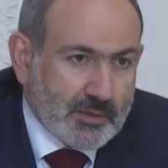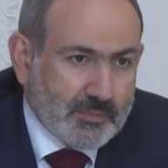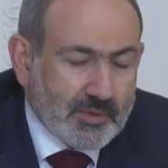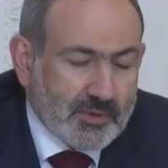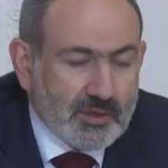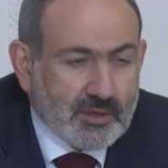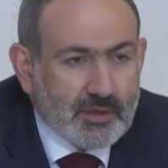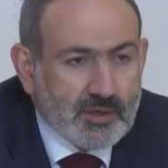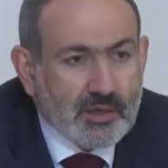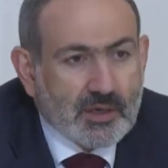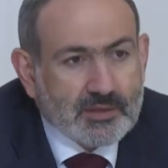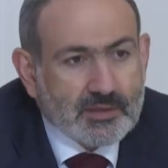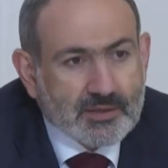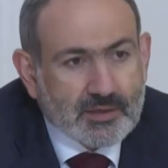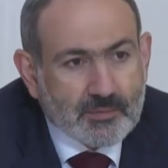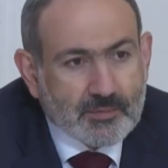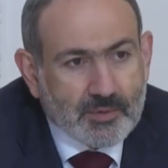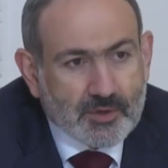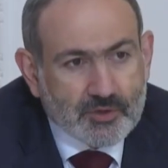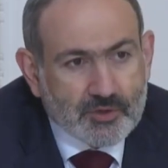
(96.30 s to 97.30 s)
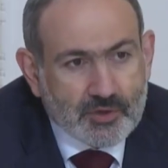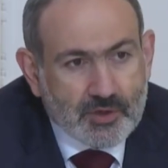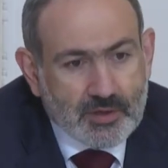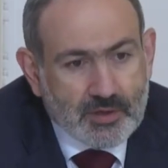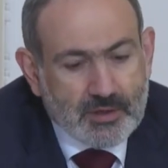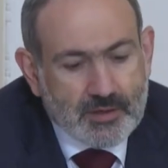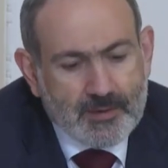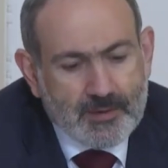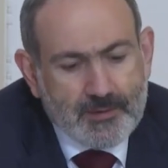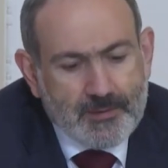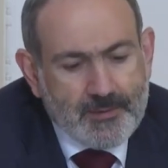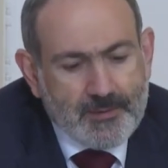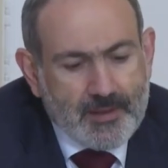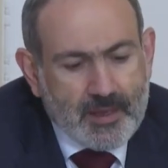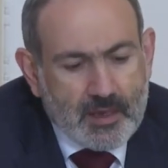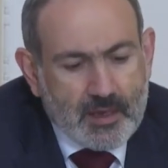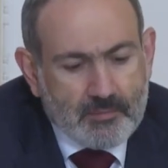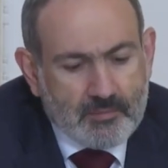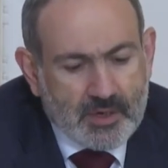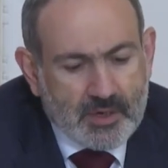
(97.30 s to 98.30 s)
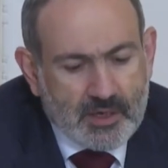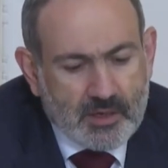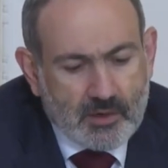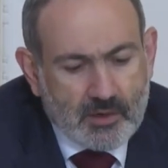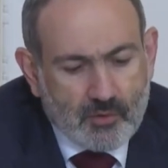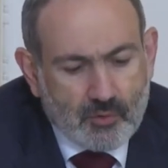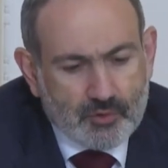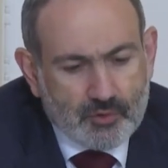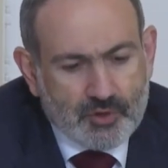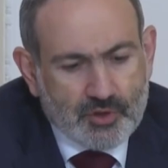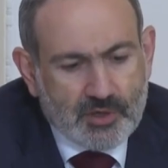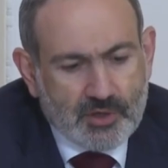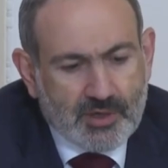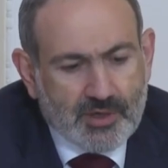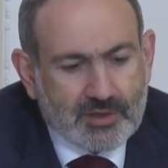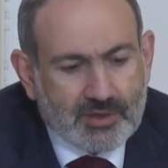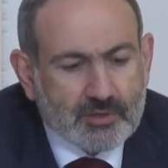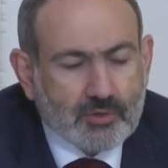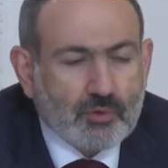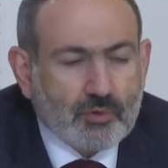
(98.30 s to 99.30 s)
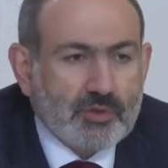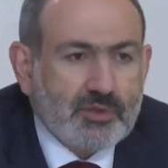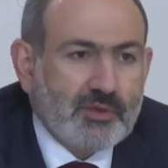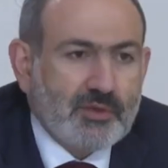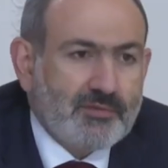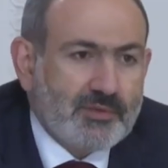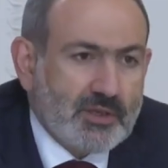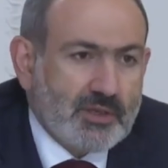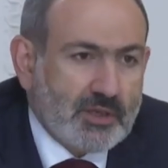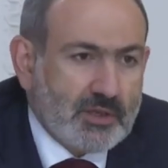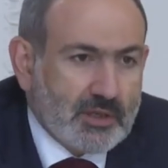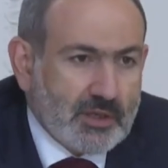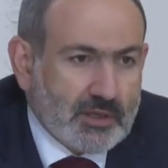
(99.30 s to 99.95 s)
Армении и Азербайджана. Мы очень конструктивно